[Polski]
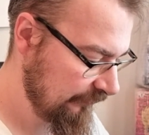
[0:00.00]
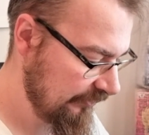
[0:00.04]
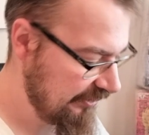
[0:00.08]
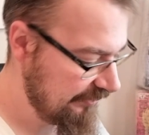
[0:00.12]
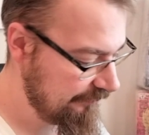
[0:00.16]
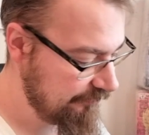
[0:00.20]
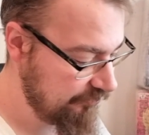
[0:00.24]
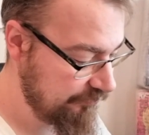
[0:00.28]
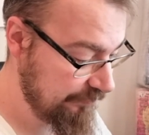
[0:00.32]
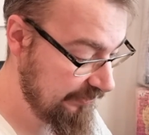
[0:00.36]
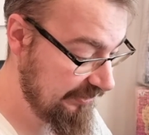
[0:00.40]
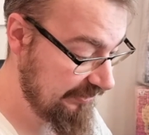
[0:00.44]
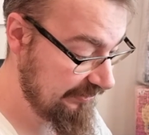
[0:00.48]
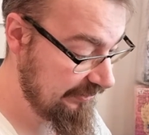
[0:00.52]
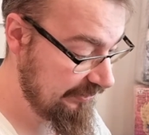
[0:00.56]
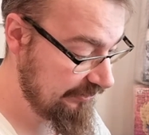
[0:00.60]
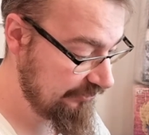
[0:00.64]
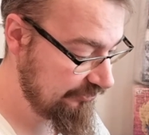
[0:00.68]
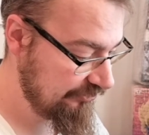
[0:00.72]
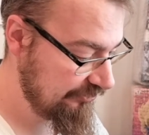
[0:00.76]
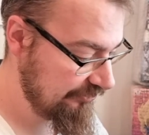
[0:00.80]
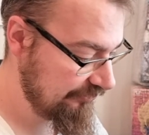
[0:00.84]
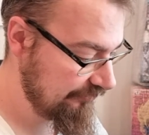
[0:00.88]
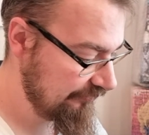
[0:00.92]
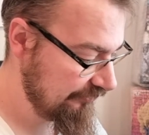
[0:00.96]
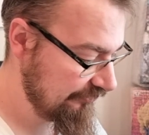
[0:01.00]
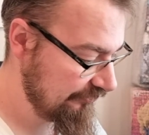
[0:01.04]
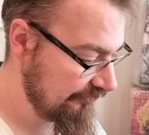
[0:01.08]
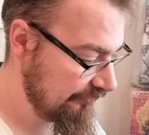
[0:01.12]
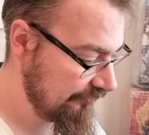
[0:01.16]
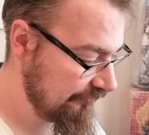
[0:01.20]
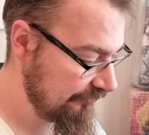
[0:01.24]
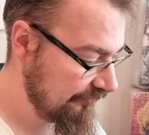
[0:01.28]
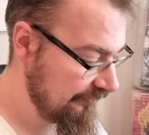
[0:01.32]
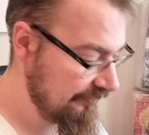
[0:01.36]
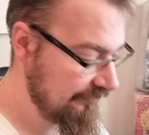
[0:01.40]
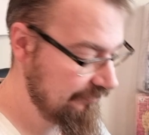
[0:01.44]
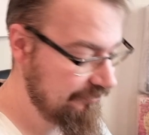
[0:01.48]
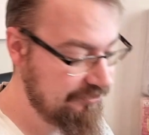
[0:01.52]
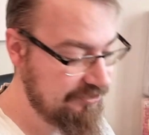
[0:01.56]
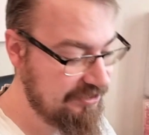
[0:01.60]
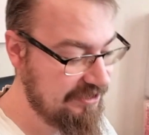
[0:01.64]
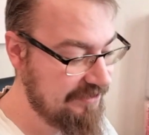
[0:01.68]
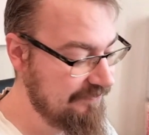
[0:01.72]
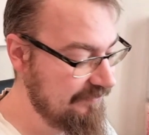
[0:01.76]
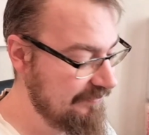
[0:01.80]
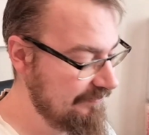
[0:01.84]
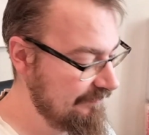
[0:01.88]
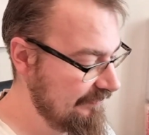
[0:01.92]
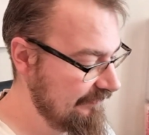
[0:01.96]
Albo 15 to jest rok? No
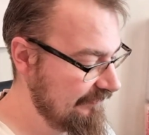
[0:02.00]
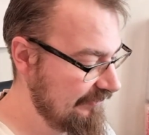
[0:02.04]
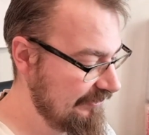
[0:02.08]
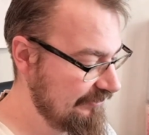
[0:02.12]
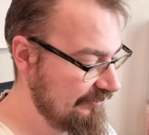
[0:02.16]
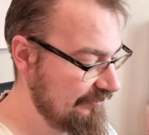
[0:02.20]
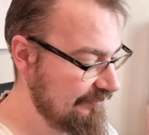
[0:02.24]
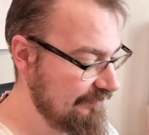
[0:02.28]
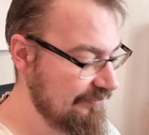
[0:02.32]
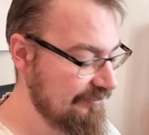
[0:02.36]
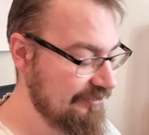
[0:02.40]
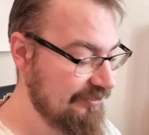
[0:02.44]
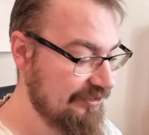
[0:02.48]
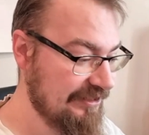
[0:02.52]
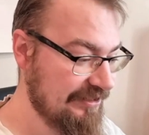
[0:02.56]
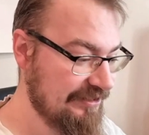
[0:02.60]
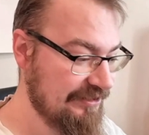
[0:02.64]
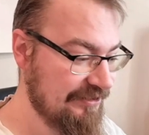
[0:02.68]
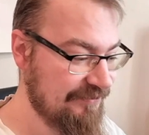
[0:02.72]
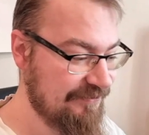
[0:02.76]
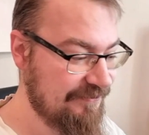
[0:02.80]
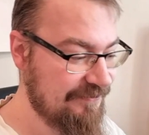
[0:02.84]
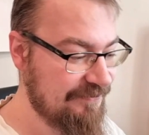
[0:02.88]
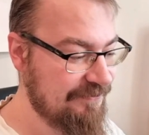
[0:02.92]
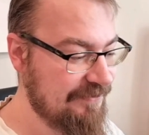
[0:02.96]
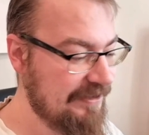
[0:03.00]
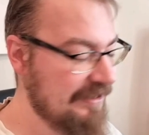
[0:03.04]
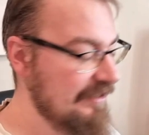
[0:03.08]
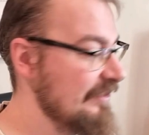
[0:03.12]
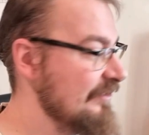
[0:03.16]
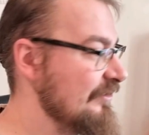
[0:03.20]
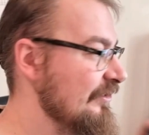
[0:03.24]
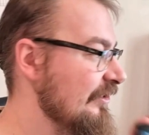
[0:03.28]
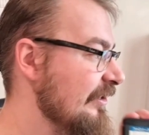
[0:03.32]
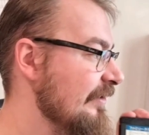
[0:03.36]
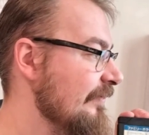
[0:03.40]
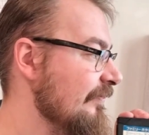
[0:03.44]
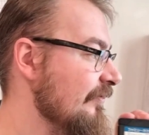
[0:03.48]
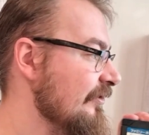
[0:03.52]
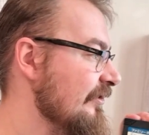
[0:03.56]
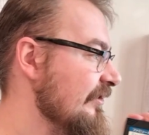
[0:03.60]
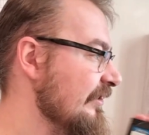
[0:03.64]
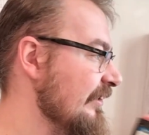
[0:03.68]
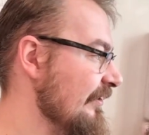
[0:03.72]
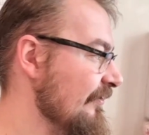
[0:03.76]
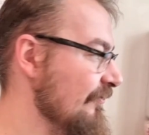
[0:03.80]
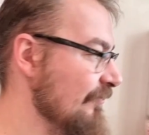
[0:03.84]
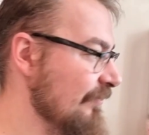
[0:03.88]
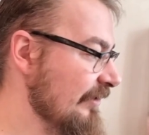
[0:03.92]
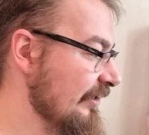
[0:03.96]
nie wiem, w każdym bądź razie fajna
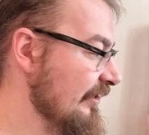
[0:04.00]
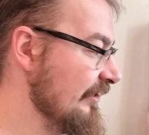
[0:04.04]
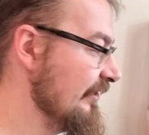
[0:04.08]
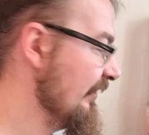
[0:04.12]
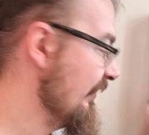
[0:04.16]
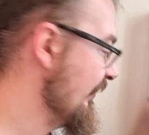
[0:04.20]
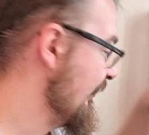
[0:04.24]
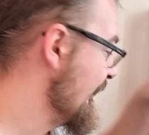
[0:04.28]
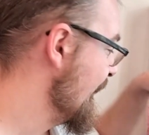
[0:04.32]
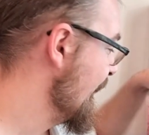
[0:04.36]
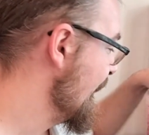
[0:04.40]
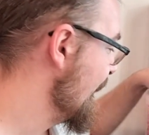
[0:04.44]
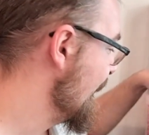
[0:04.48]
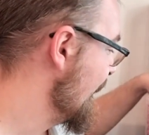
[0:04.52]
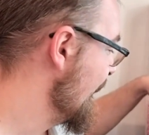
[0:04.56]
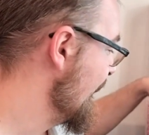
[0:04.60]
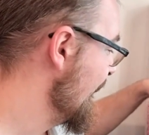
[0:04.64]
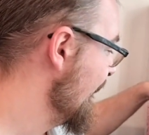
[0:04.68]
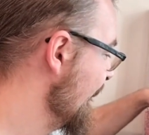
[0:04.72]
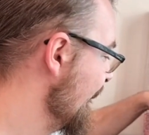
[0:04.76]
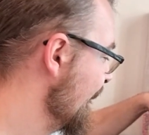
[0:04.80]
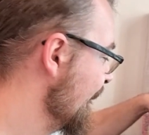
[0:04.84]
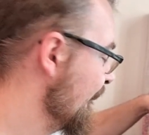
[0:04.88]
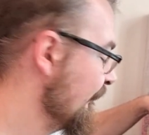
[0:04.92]
ciekawostka, lubię takie rzeczy.